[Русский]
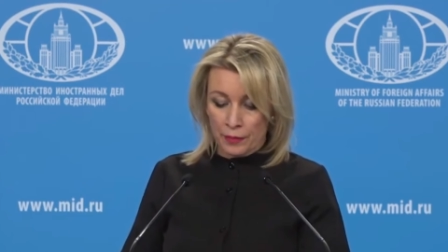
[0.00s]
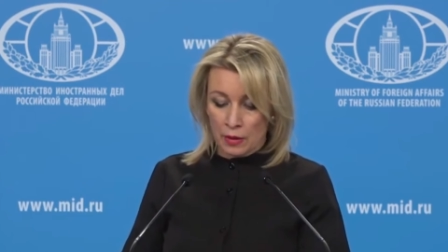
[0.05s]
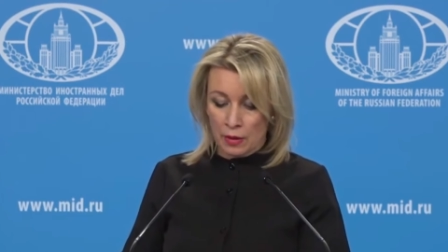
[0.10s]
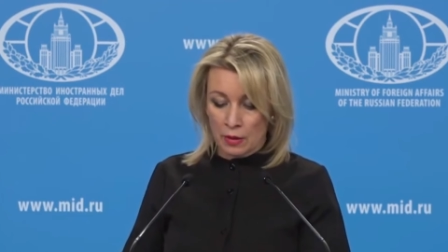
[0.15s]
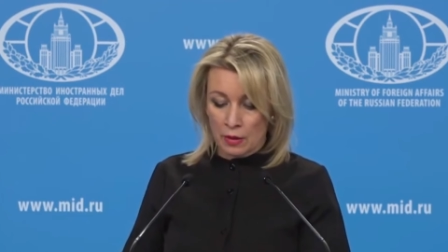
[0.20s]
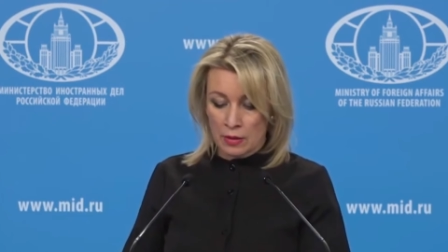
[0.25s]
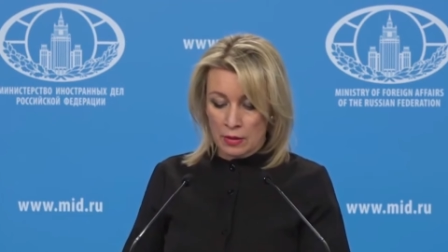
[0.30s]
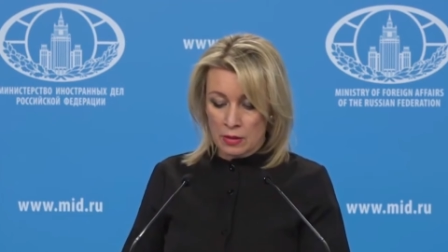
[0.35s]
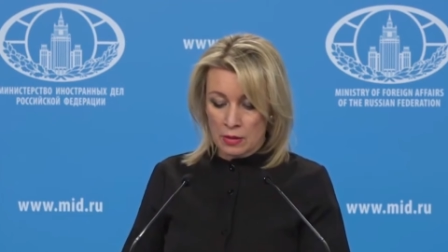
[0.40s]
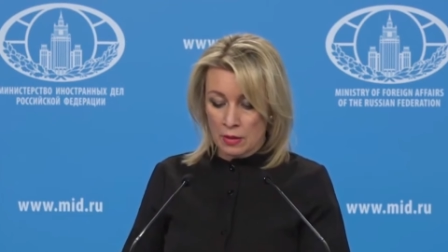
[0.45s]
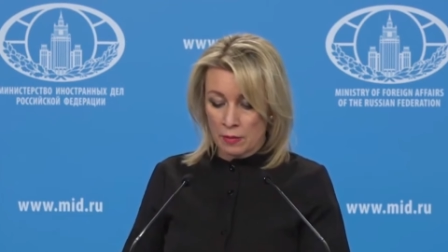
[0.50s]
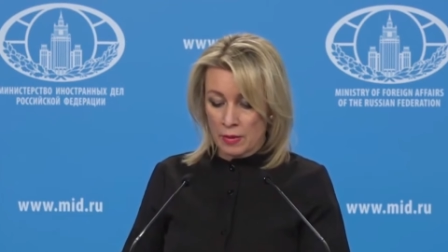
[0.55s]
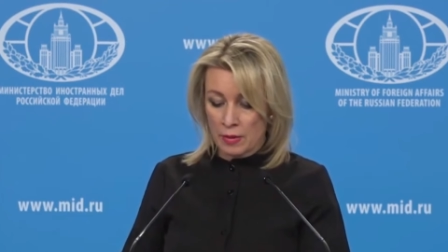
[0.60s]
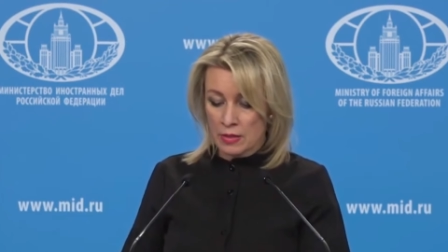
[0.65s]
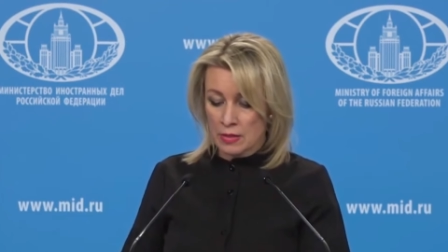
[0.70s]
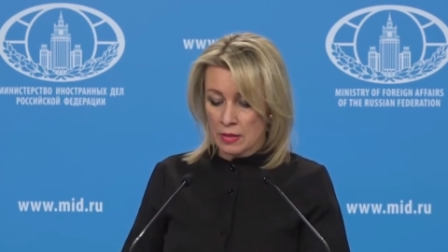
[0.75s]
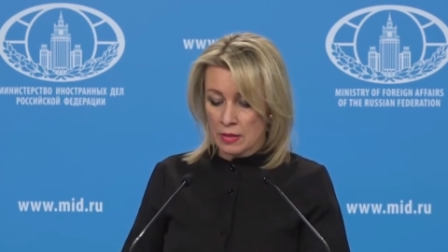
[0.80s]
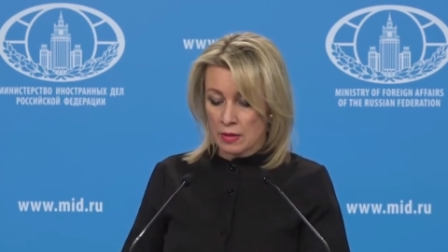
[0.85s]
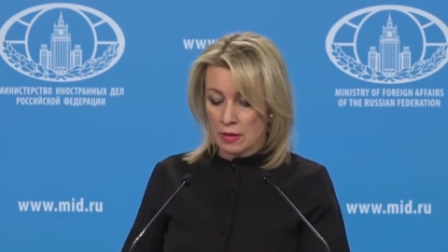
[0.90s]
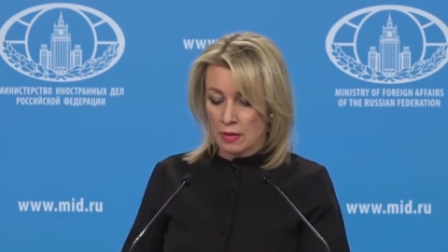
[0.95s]
Они
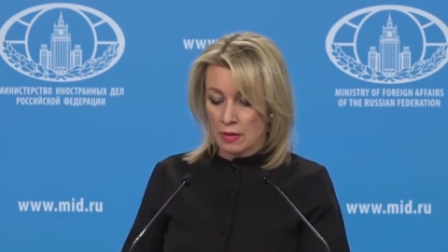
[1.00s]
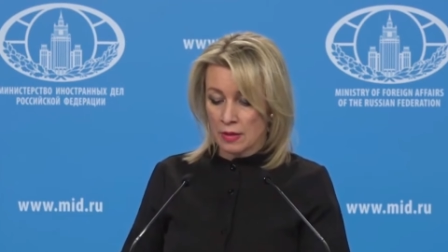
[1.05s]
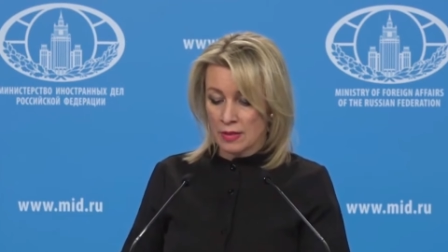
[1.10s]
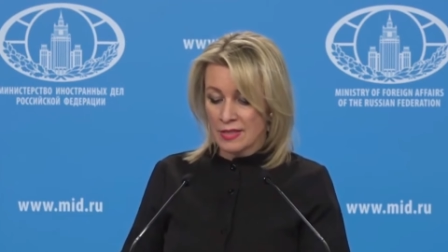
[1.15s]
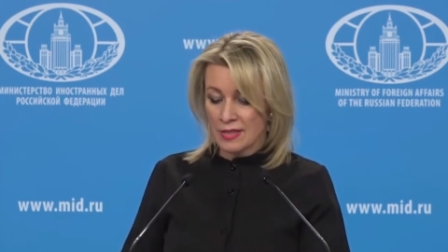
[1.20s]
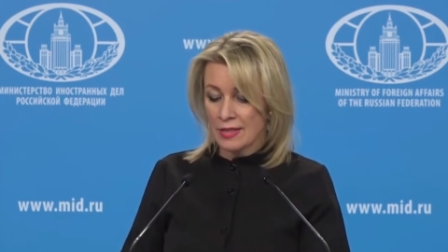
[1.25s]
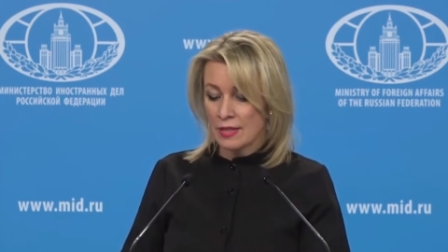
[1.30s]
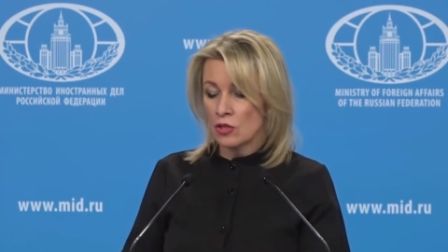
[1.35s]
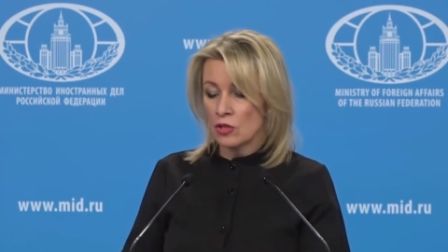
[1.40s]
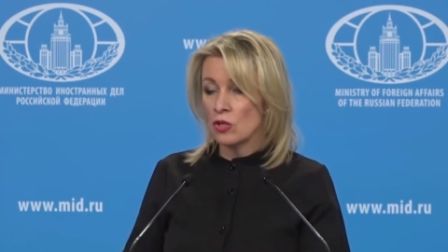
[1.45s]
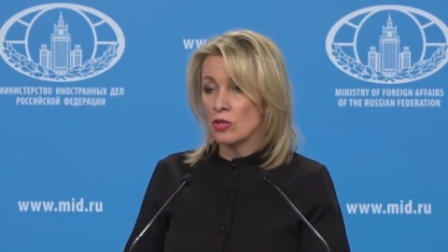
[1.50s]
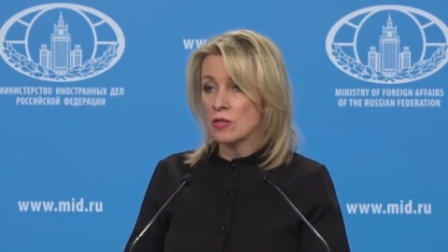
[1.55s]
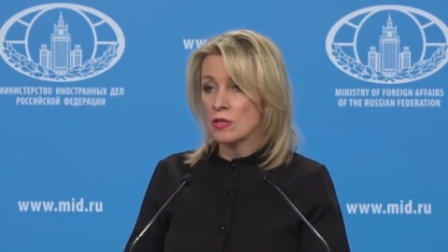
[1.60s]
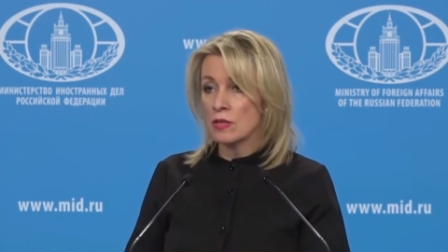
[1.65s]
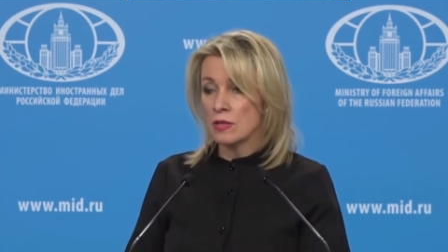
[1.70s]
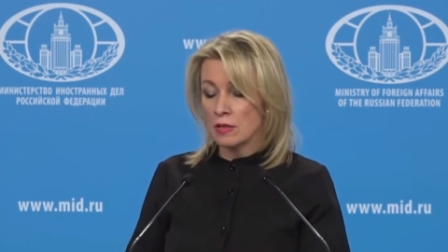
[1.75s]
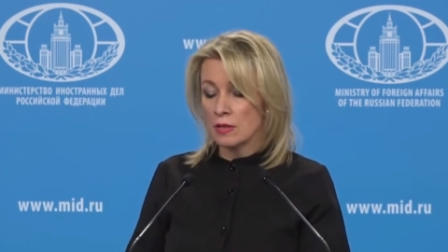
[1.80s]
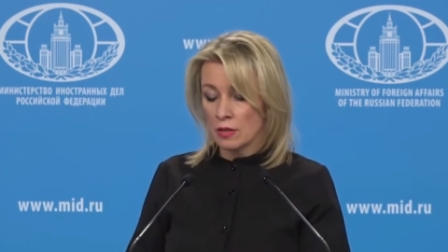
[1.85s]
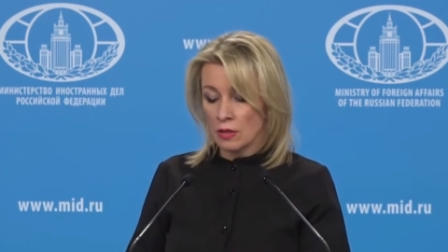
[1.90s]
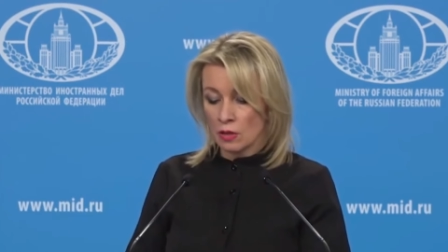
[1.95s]
стремятся
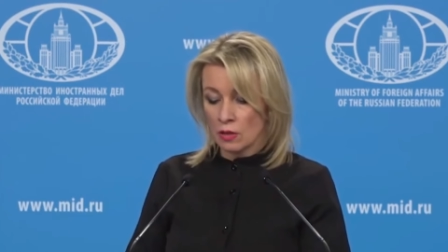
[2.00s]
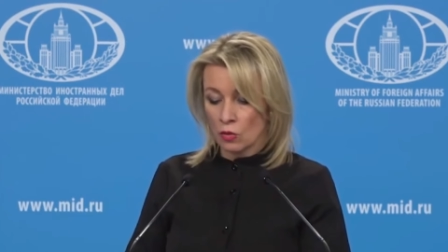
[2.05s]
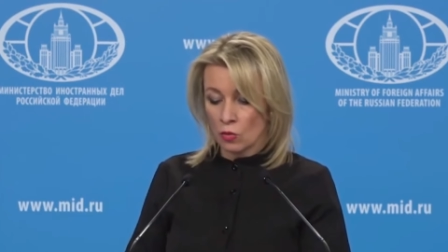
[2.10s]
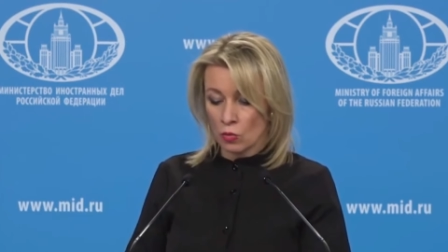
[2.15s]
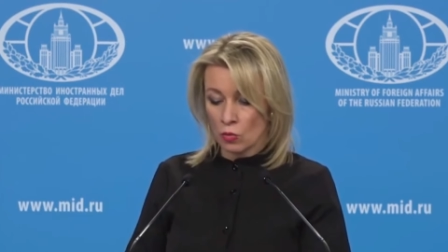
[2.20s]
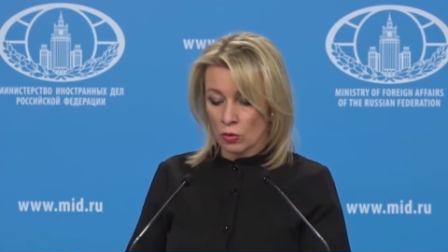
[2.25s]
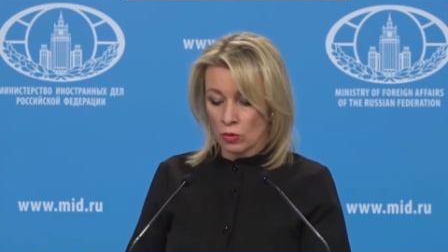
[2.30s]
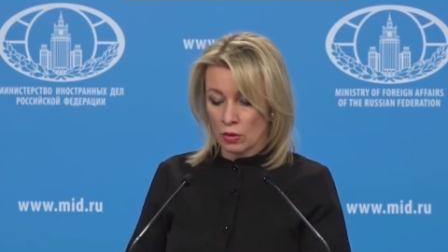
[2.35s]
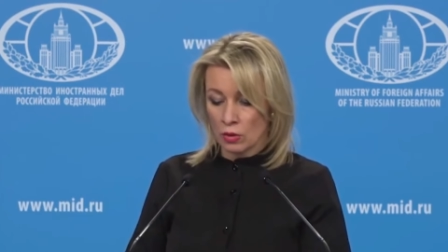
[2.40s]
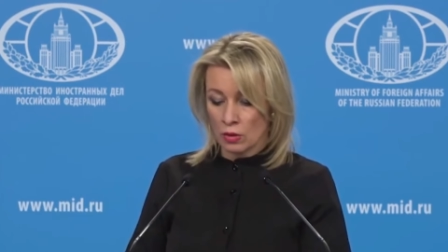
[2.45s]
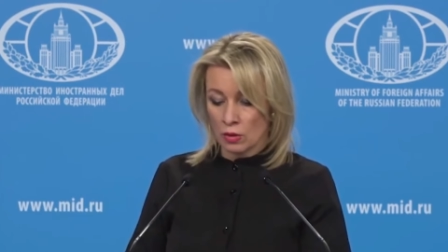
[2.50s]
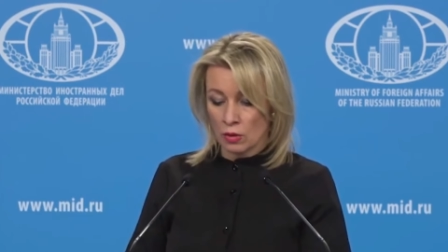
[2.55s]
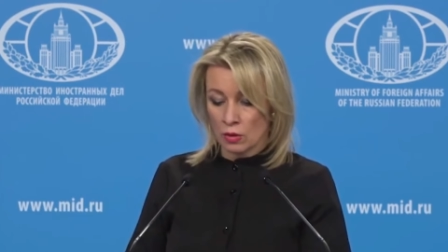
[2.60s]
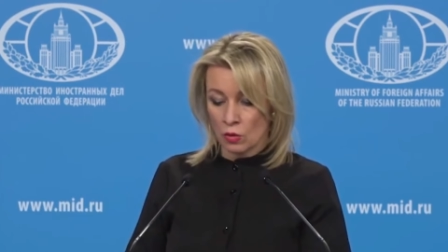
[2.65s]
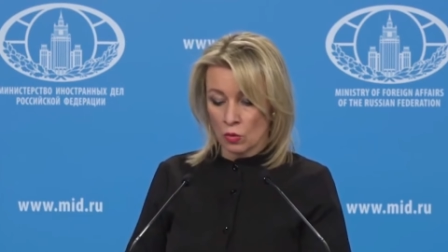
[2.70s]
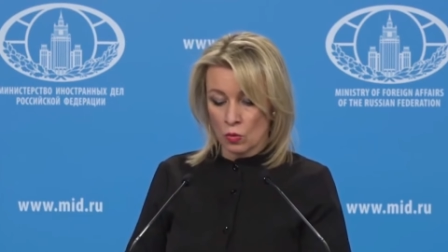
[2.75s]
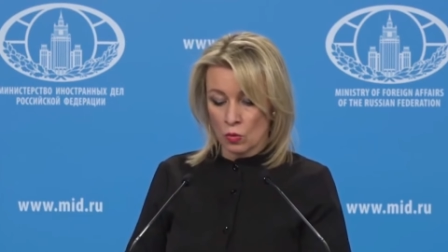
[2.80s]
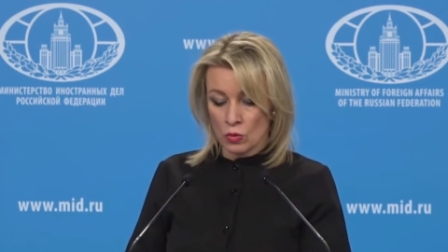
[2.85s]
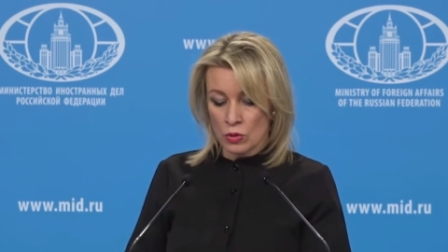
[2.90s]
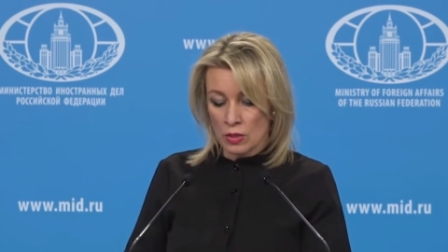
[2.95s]
растащить регион
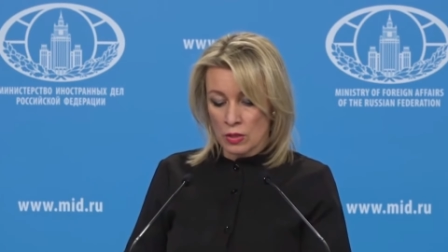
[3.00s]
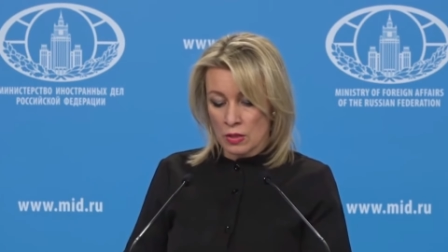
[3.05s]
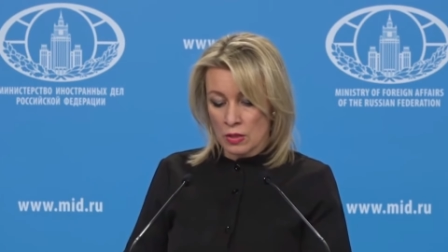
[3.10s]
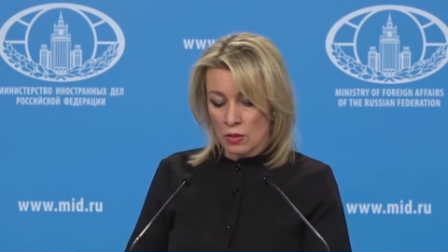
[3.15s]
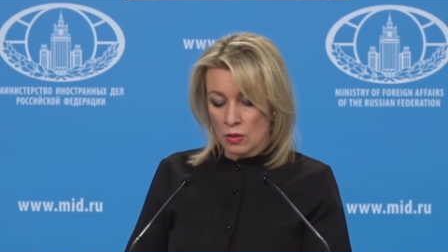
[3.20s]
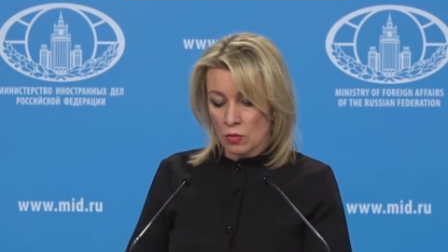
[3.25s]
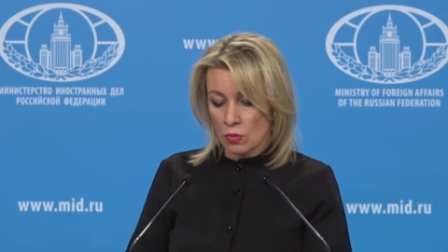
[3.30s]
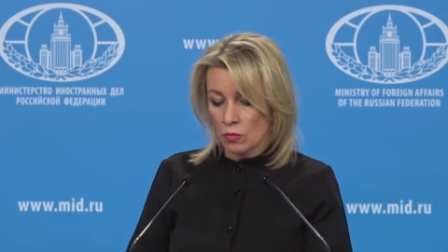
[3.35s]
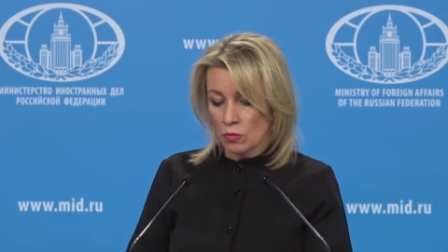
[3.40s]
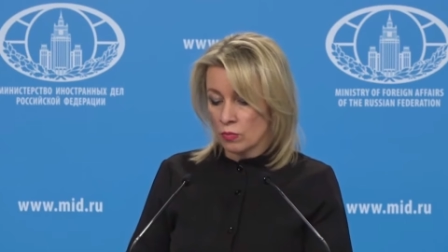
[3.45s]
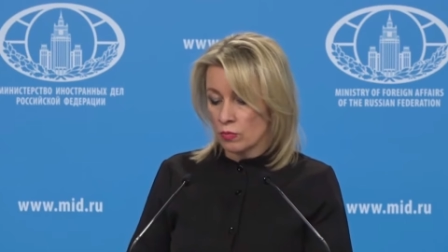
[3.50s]
на куски